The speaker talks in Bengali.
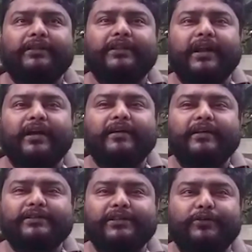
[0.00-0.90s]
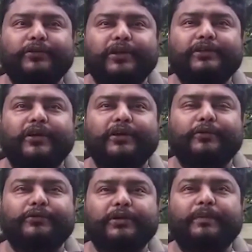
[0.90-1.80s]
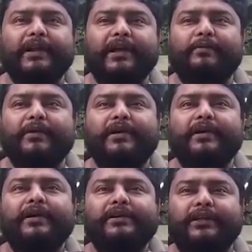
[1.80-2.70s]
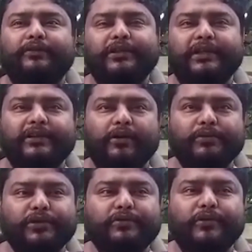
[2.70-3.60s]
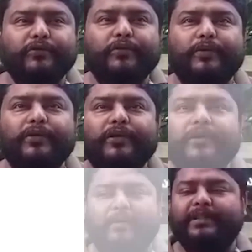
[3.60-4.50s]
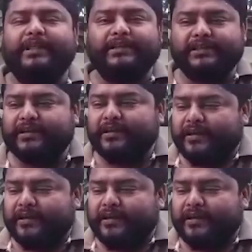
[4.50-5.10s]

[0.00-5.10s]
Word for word: তারা যে কোনো দলে জয়েন করতেই পারে আর আমরা সাধারণ তাদেরকে অবশ্যই গ্রহণ করব আমরা দেখেছি